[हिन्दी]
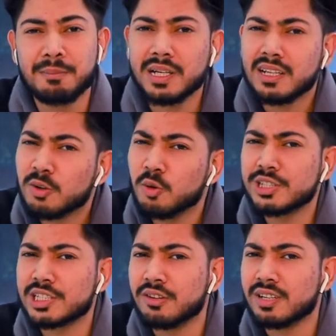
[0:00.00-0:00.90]
बट क्या
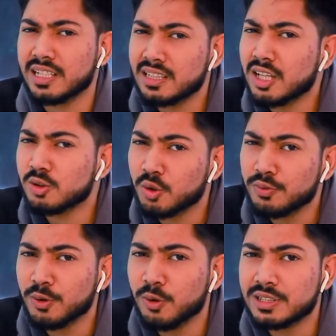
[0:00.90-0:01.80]
कोई शावर इतना
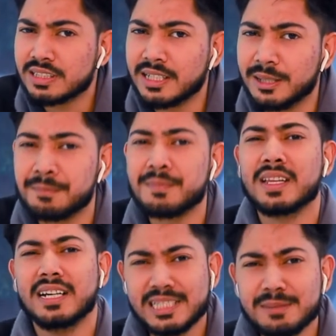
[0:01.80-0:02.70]
थॉटफुल हो सकता है
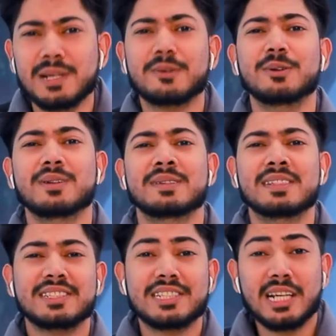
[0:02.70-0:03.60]
अजीब
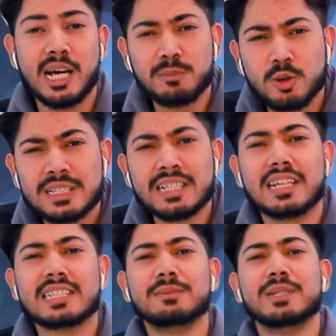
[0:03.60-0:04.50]
चलिए अनबॉक्सिंग
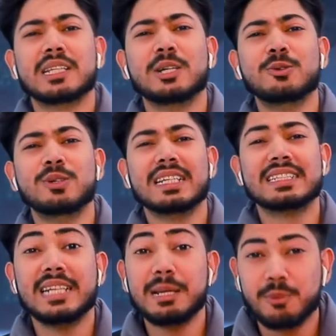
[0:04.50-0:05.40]
करके समझाता हूँ इस नए